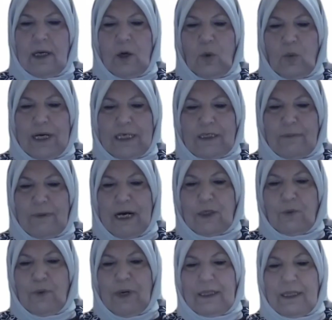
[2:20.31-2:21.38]
واصبحت
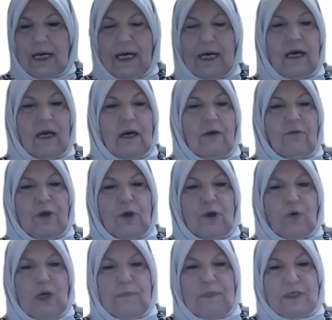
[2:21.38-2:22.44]
واضحه في
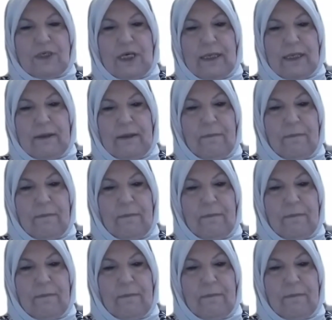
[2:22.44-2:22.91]
كل مشهد.